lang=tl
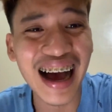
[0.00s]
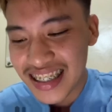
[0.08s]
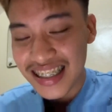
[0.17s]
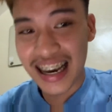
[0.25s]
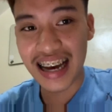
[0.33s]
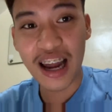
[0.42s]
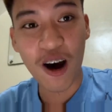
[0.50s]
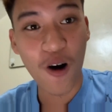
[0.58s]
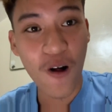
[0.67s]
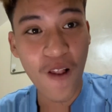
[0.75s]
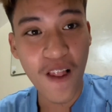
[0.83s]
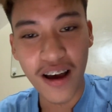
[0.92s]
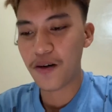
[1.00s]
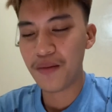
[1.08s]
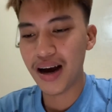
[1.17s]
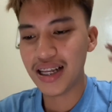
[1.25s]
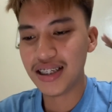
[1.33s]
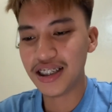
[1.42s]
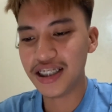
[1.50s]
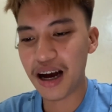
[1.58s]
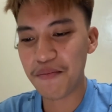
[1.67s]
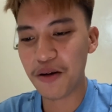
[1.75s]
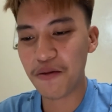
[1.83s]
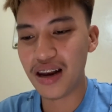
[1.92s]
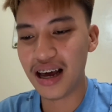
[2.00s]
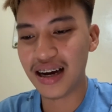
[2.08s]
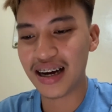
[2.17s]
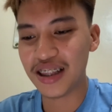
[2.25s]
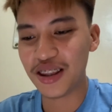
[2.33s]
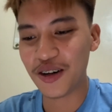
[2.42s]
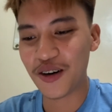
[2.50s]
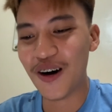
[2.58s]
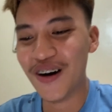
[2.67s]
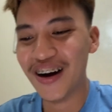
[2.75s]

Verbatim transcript: Sana all. Bakit sa Shopee walang ganto?